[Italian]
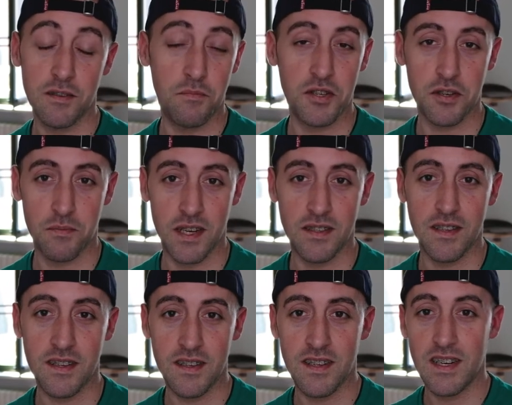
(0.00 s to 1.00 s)

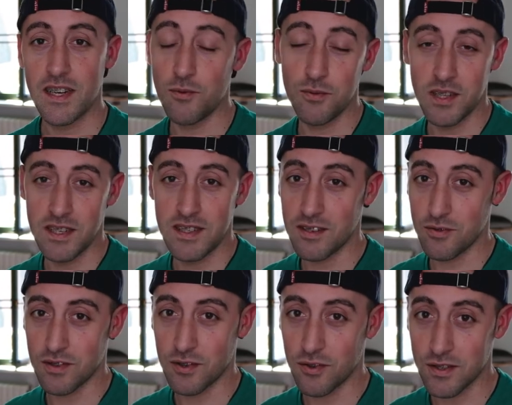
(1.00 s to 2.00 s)
semplicemente.
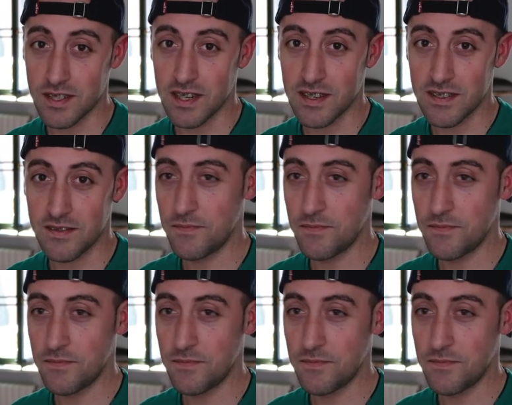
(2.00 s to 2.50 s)
Utilizzando cosa?